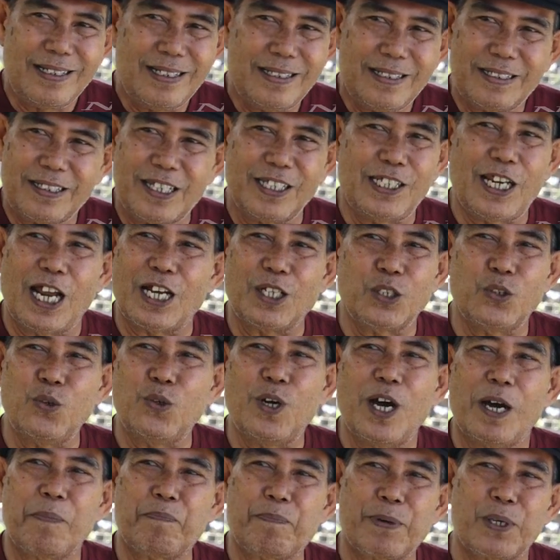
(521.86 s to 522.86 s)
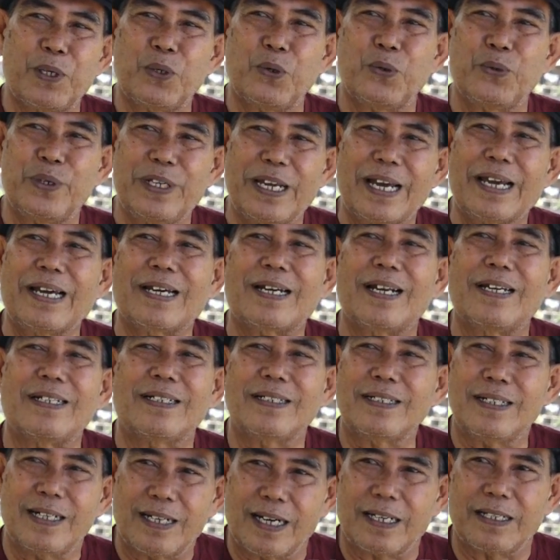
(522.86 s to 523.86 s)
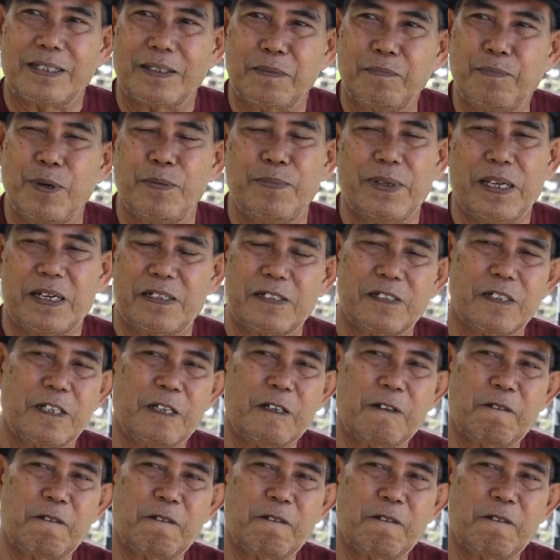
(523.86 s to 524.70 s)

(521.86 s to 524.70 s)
tidak juga perlu diherankan pemirsa.